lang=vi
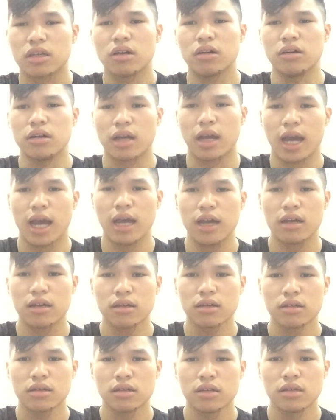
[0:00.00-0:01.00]
cho người khác,
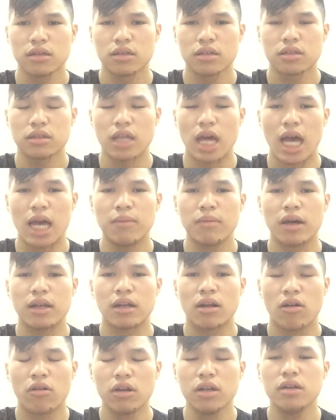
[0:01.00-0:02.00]
để mà
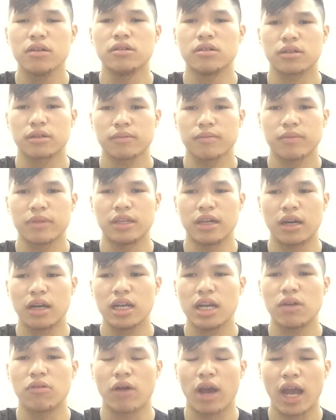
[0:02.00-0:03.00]
nói được những cái
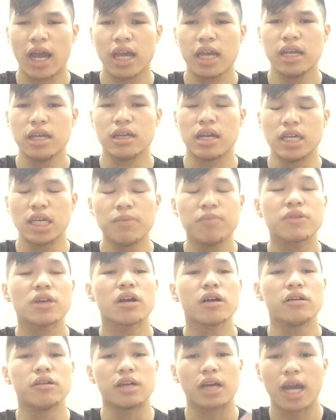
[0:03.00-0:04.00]
điều hay, để giúp
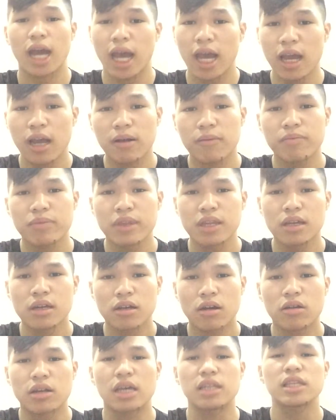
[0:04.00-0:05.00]
cho người khác
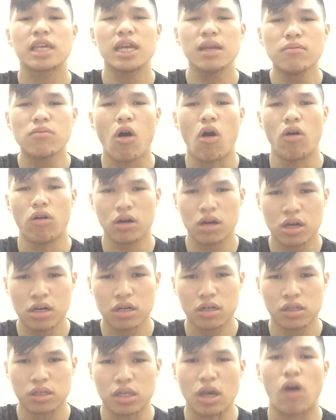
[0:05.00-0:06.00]
có thể tiến bộ
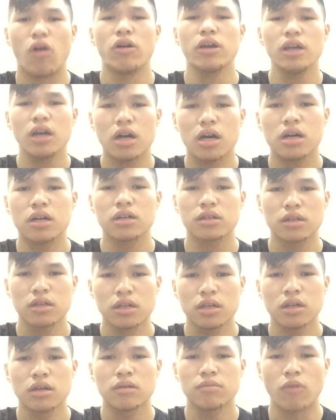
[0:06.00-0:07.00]
hơn, giỏi hơn
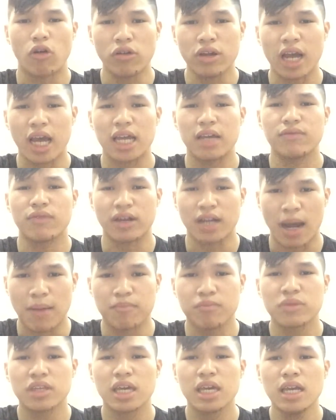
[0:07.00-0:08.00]
mỗi ngày. Và
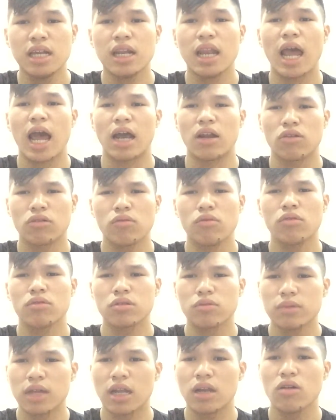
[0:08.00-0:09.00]
thậm chí là
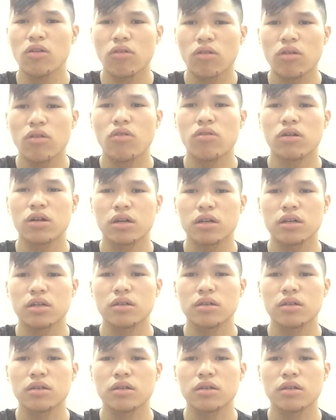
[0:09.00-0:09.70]
chúng ta luôn luôn